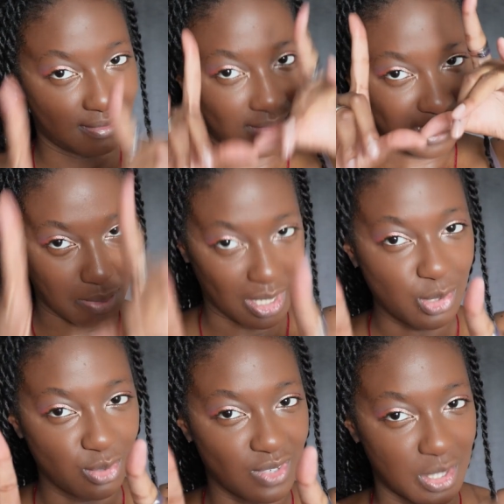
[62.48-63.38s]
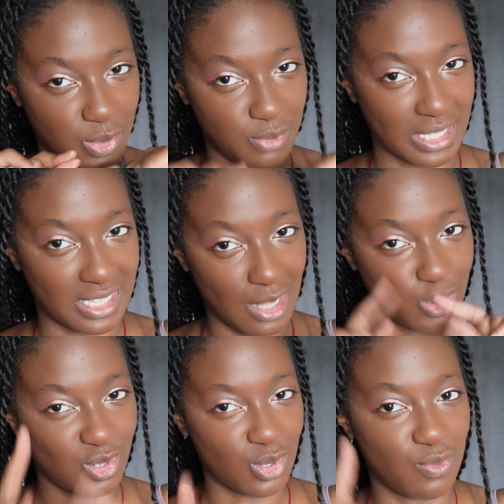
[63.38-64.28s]
ça mérite une vidéo spéciale
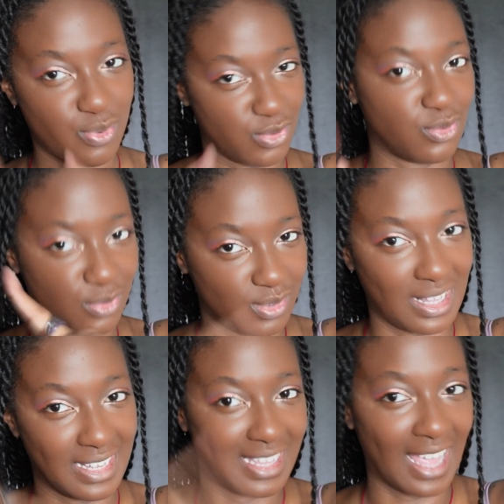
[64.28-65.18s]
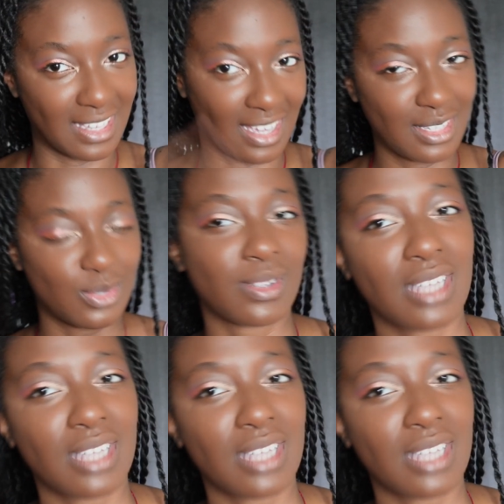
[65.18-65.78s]
juste pour les dingueries qui sont en